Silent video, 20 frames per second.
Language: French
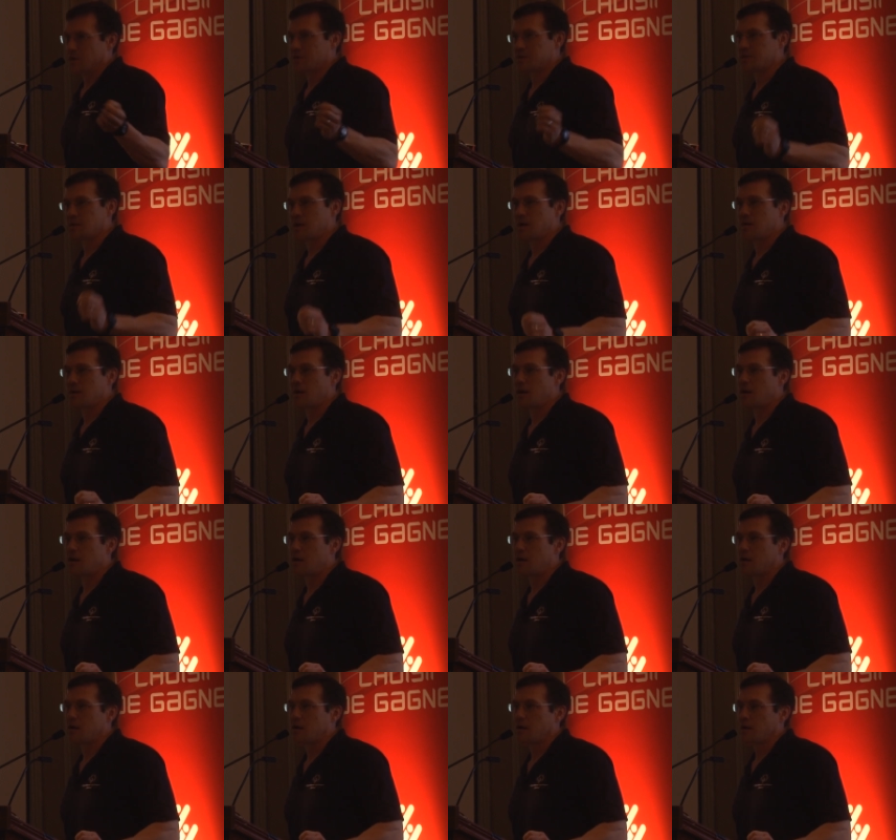
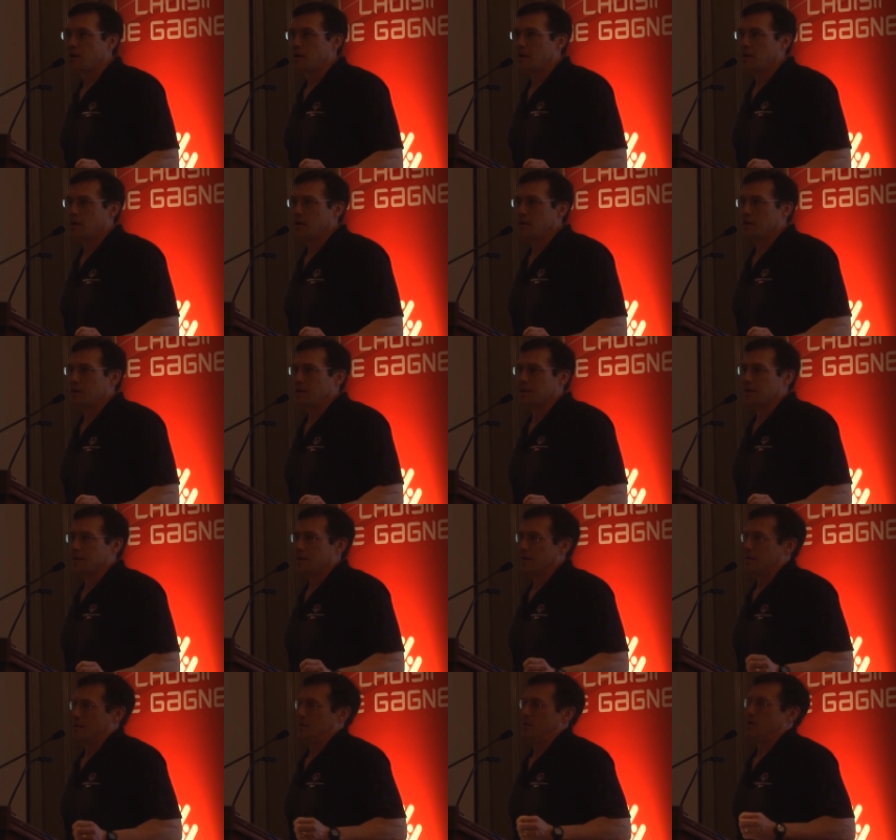standard,
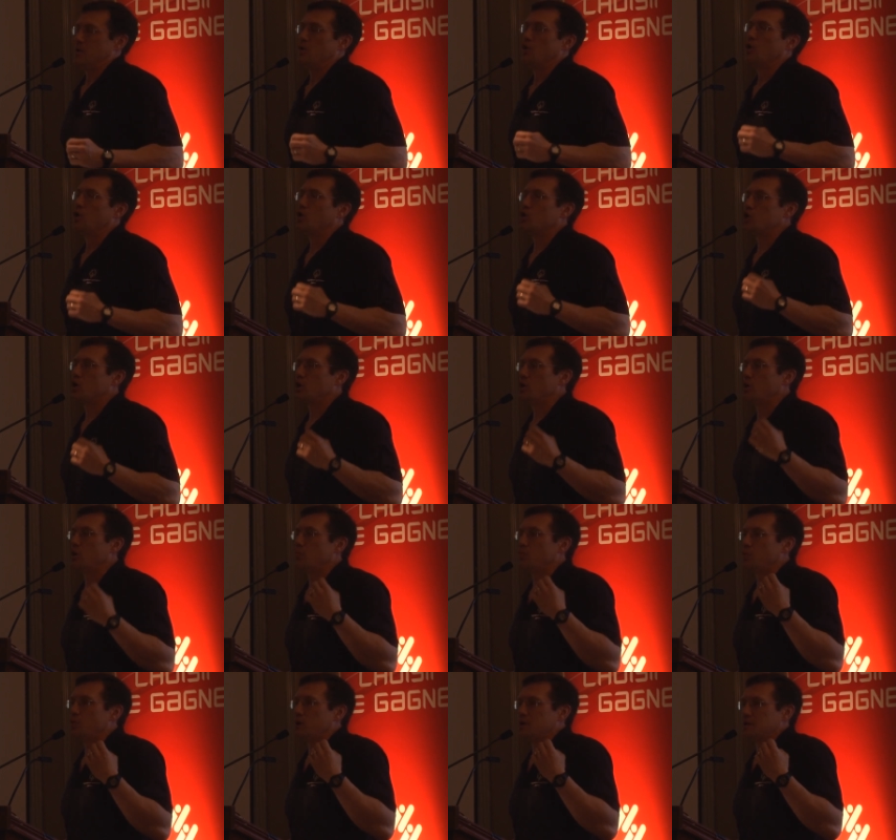le jeune a
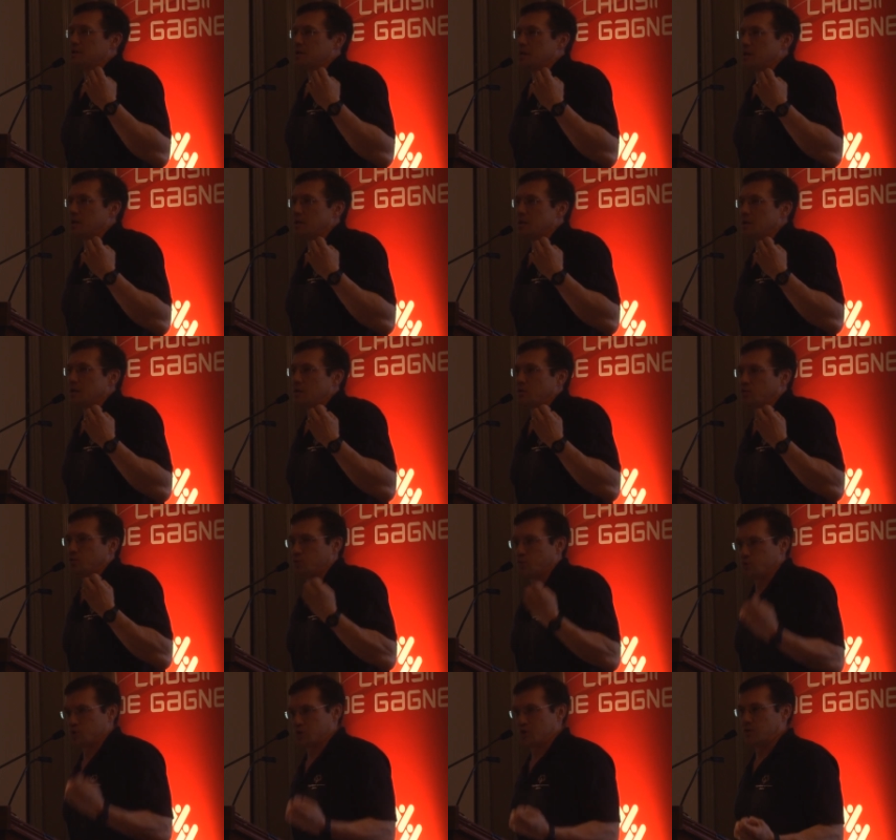beau essayer
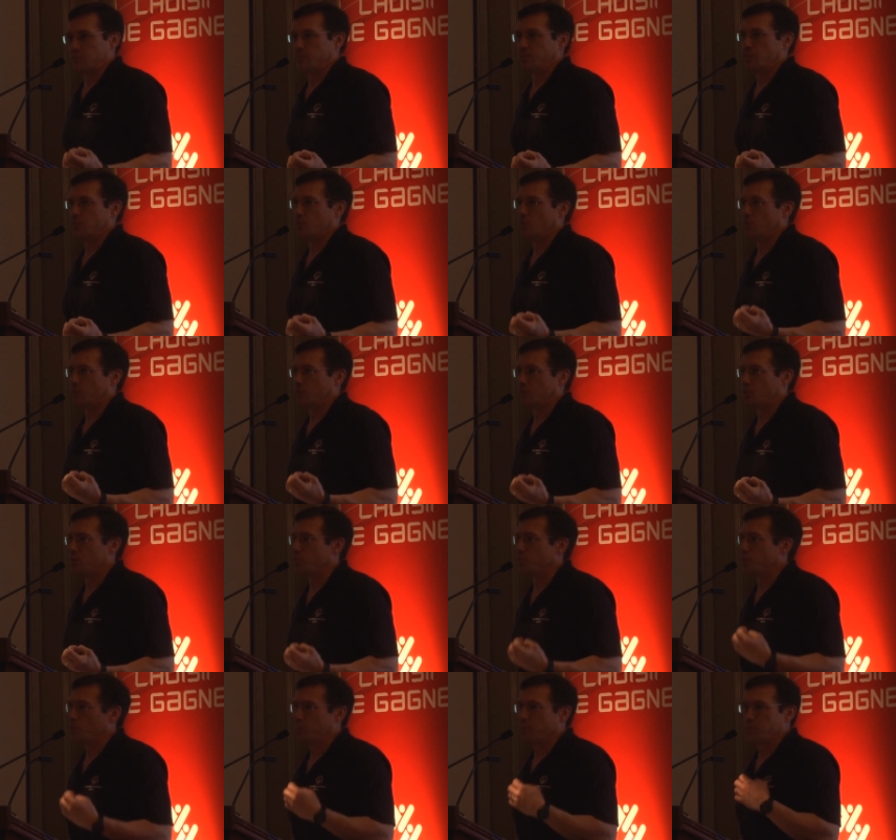tout ce qu'il faut, faut
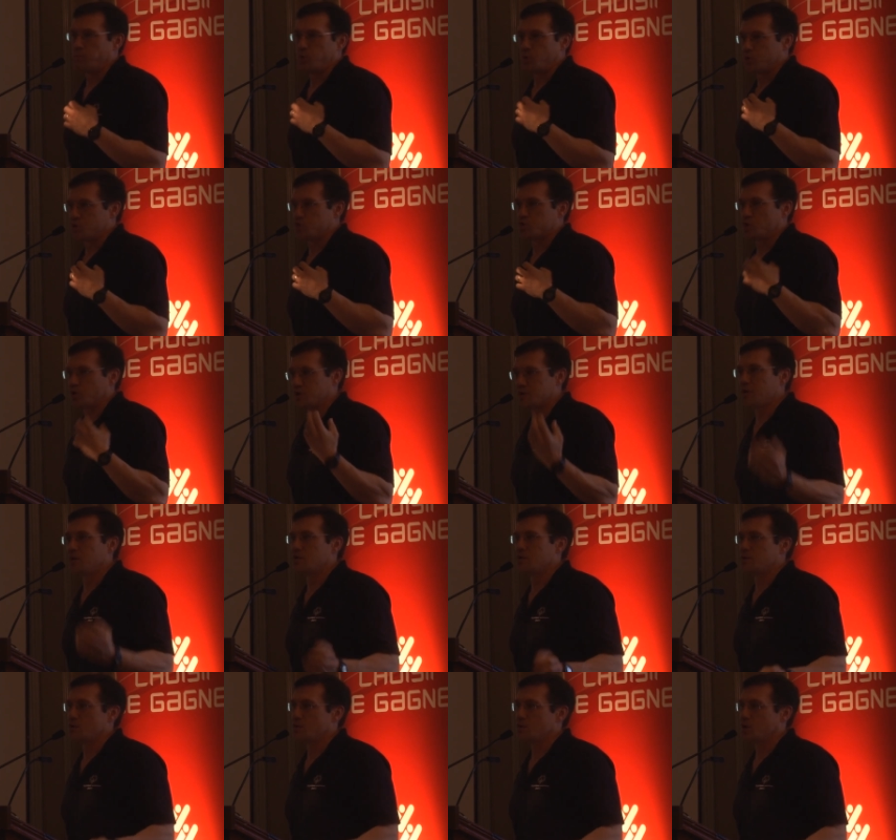pour pas sortir
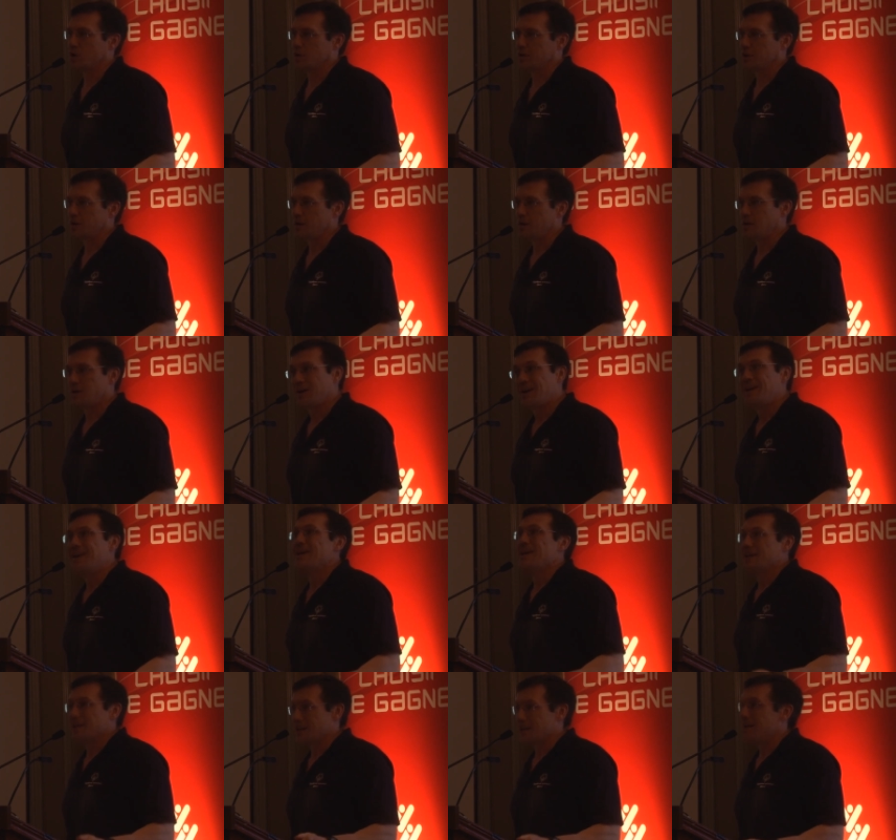de son corridor,
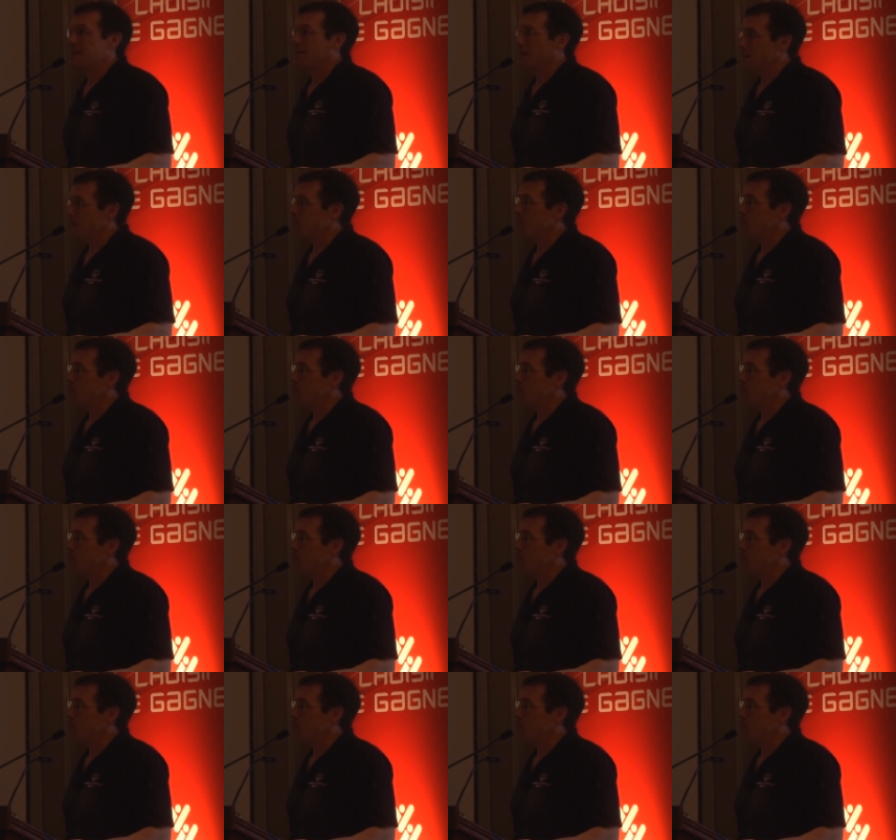il y a des très de